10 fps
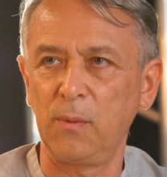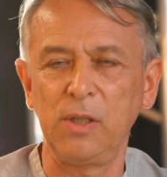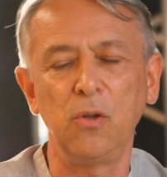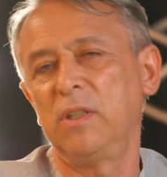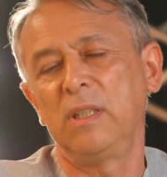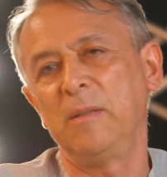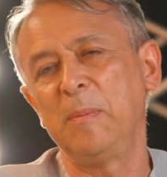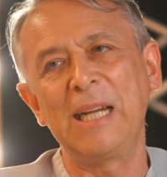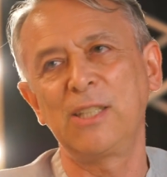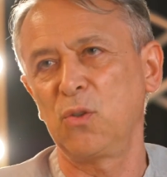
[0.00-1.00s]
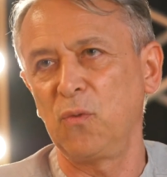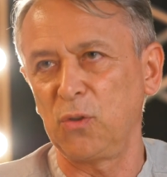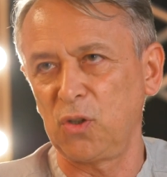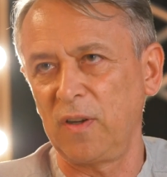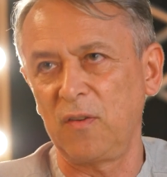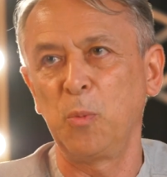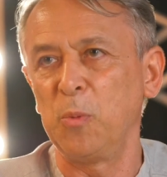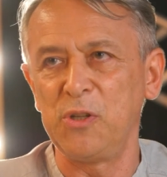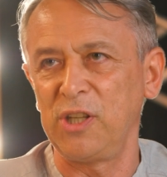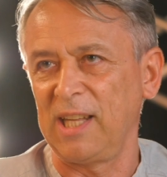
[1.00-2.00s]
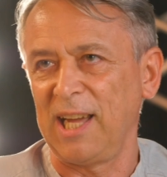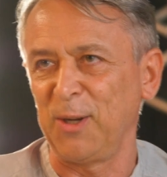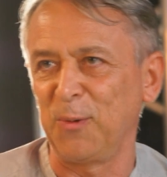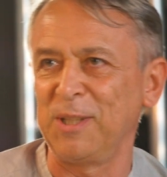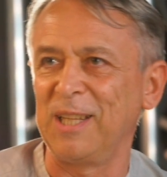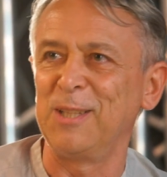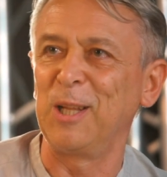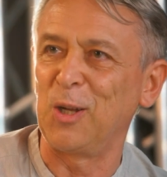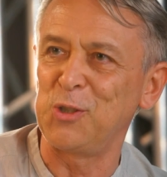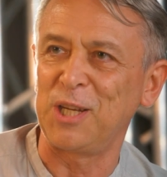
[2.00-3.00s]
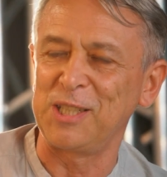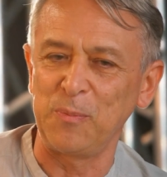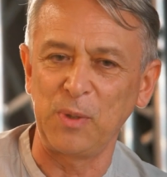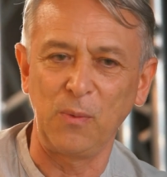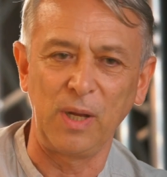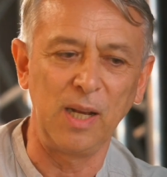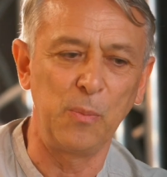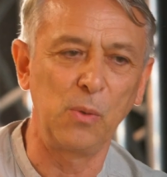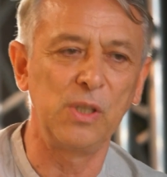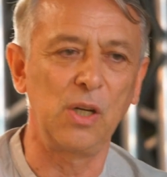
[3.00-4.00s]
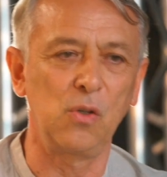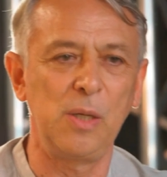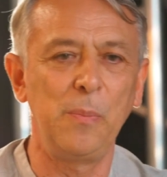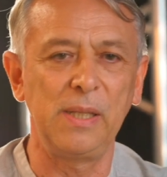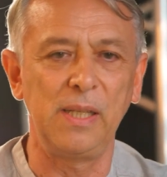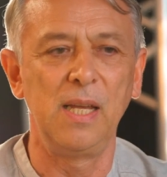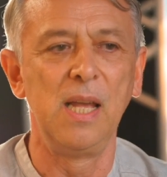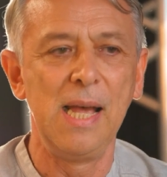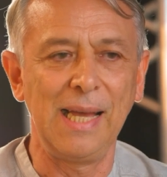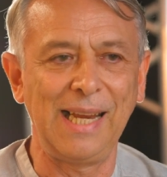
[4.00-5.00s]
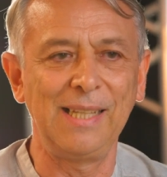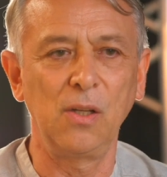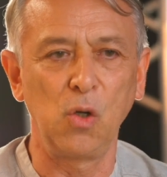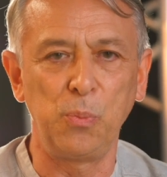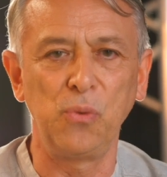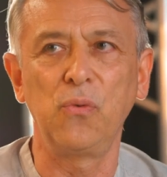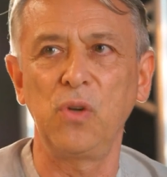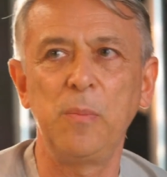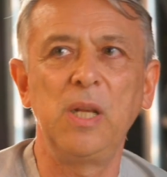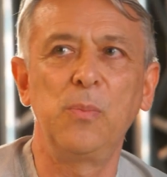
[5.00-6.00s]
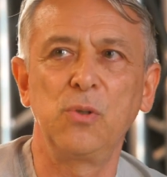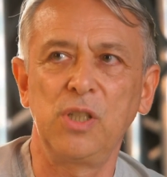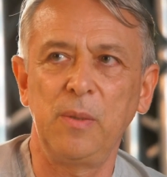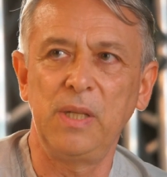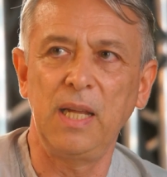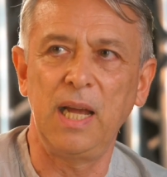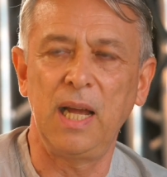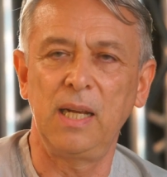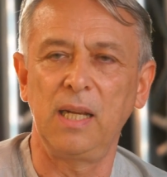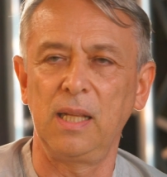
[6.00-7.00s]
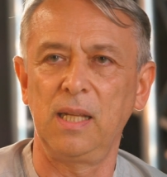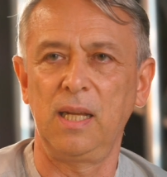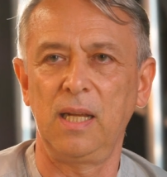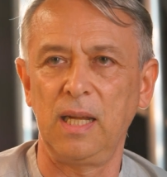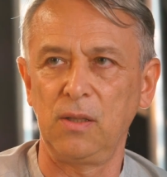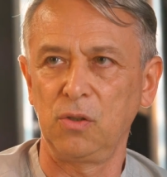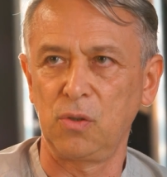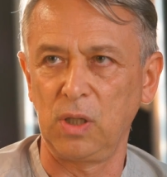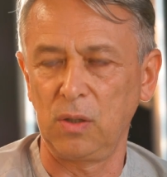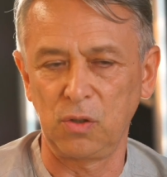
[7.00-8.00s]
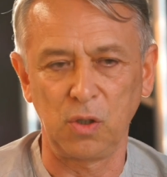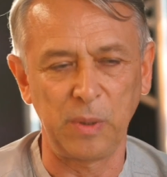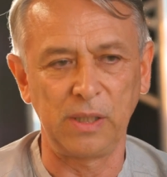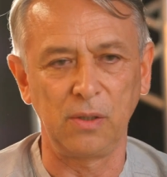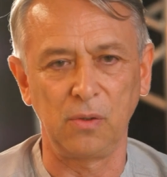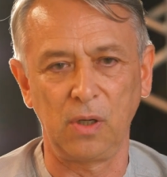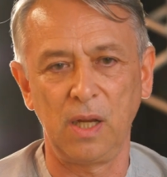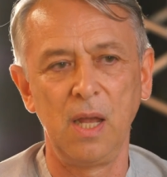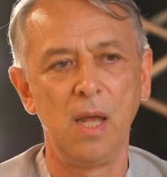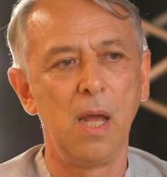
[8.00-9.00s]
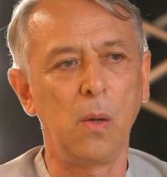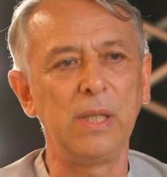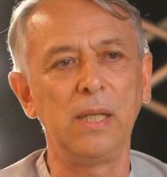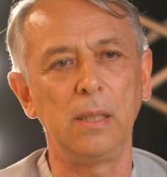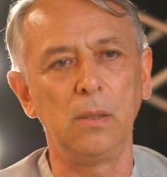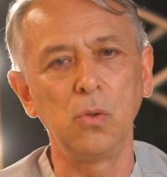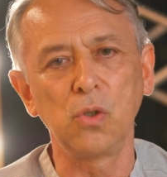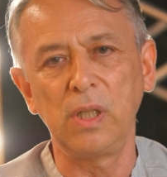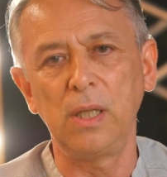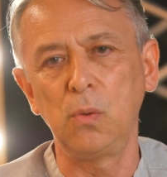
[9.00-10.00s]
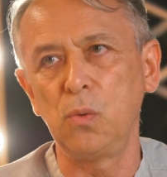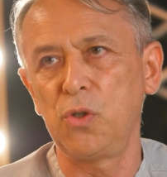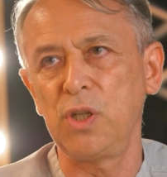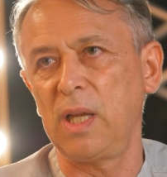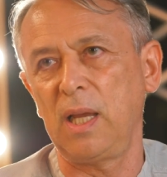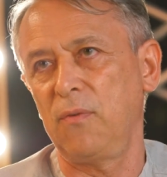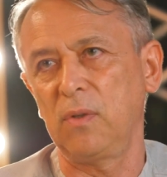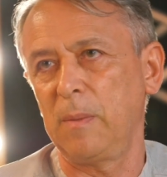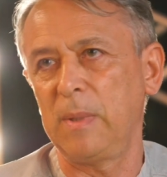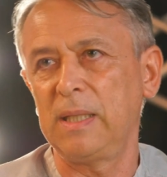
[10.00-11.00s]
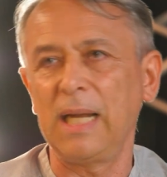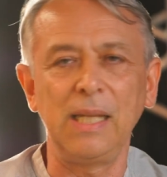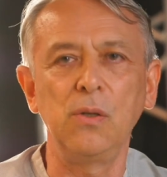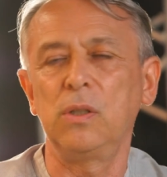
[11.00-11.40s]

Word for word: Quindi io di base sono un fotografo pubblicitario, quindi la logica è sempre quella, per cui cerco sempre di renderlo più fruibile possibile possibile al, al, al, nostro, al nostro spettatore. Quindi l'uso delle luci è fondamentale.